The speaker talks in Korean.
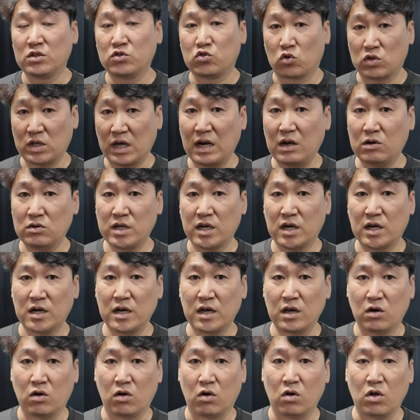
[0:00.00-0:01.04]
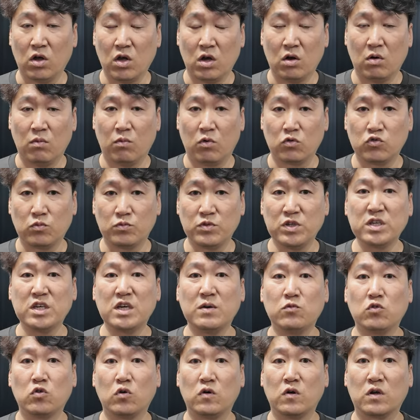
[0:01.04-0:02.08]
좋다라고 생각해요 뭐 좀
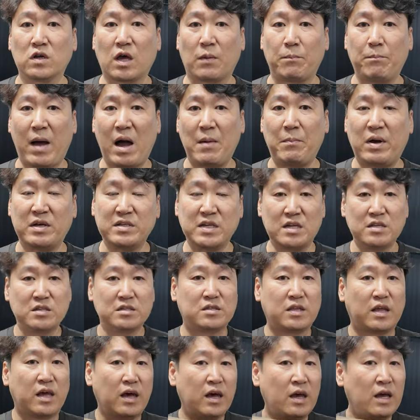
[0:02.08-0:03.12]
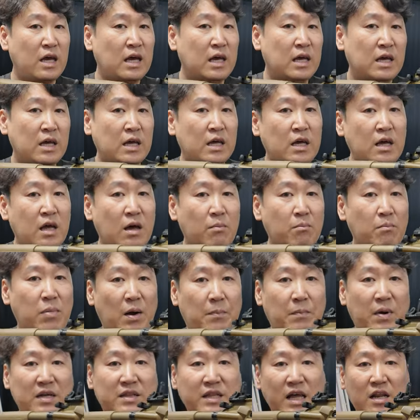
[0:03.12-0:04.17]
느낌도 이렇게 빡빡 샀을 때
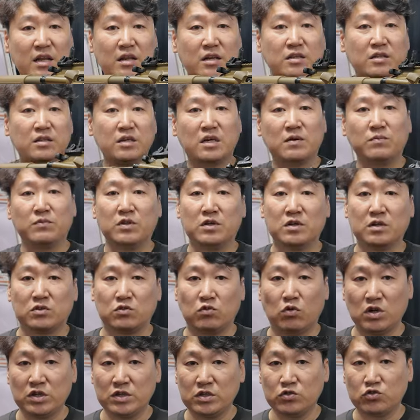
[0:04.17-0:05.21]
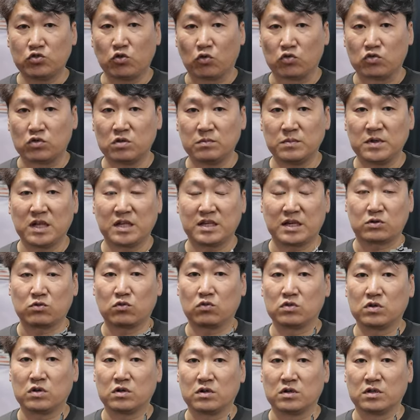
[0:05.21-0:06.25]
빡빡 때리는 느낌들은 훨씬 좋습니다
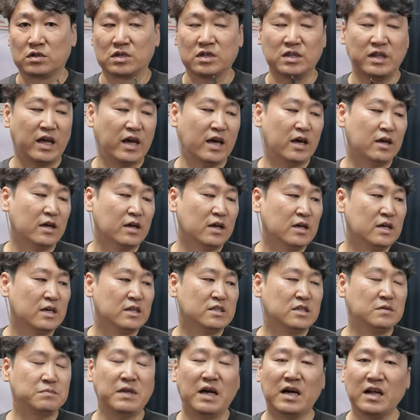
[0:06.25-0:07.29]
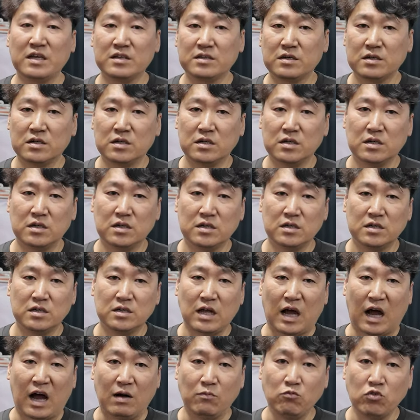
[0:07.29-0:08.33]
작동성은 근데 집탄에서는
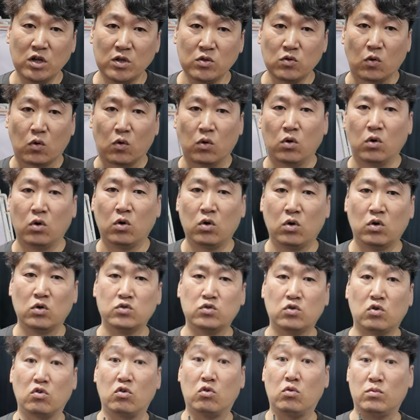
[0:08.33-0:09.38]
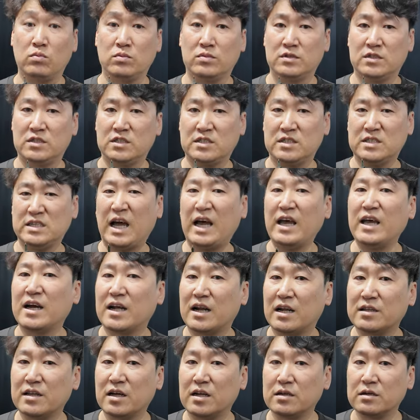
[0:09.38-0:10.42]
아무래도 조금 차이가
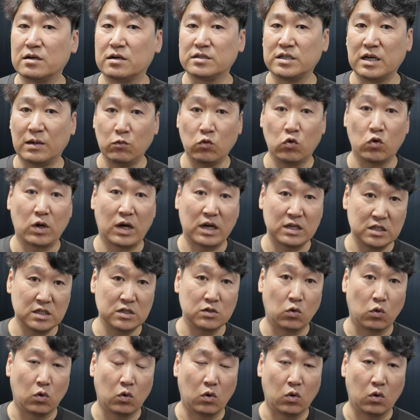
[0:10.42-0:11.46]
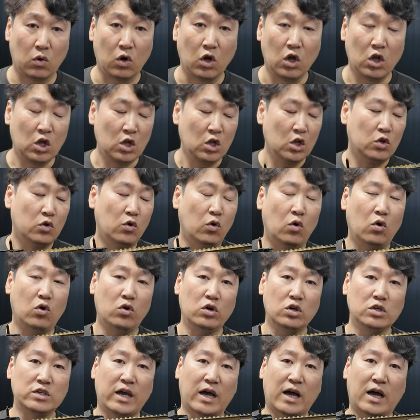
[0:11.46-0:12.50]
난다는 거 참고로 하시고
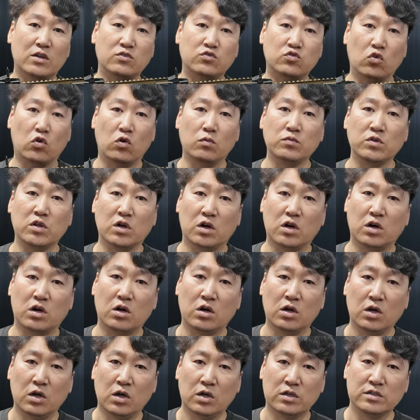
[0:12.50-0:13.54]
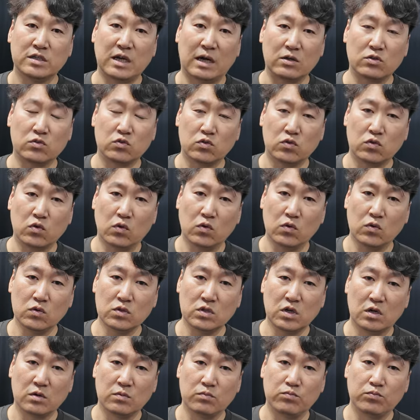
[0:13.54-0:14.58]
요거를 제가 조금 더
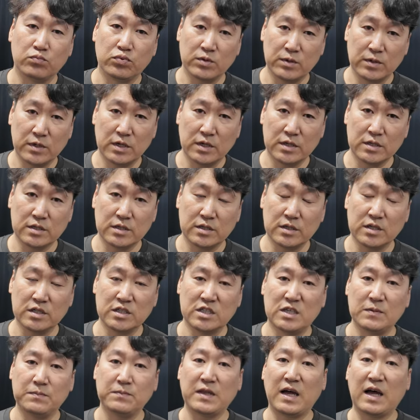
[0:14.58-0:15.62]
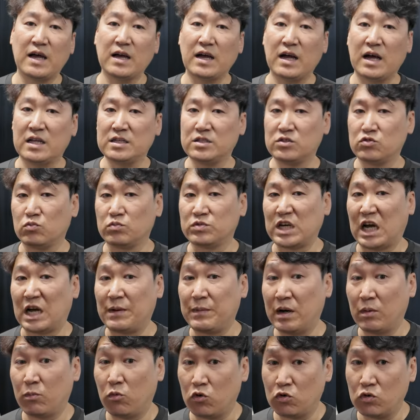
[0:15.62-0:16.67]
작동성 플러스 집탄까지 좀
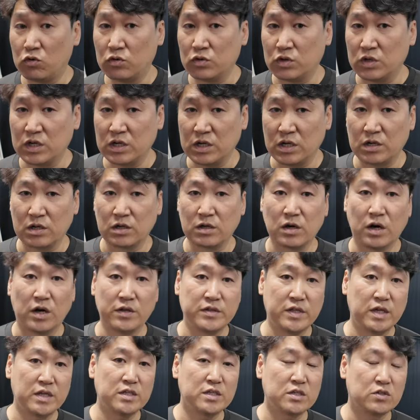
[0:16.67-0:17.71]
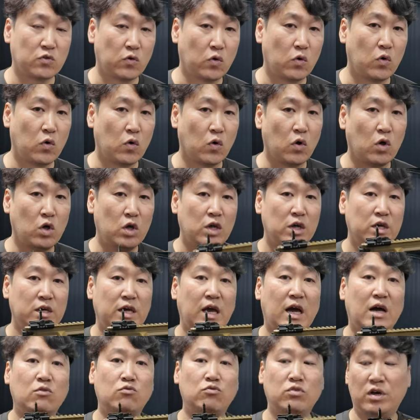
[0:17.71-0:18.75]
잡아보는 이런 컨텐츠도
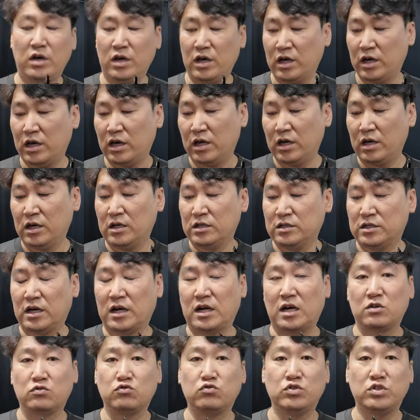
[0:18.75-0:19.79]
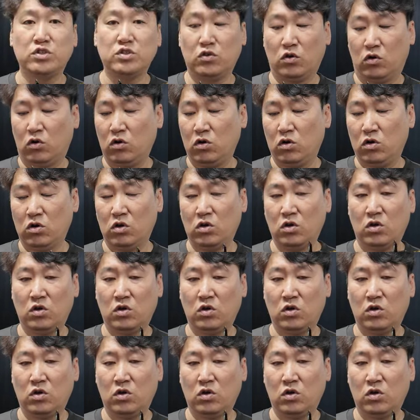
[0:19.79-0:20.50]
향후에 제가 수시로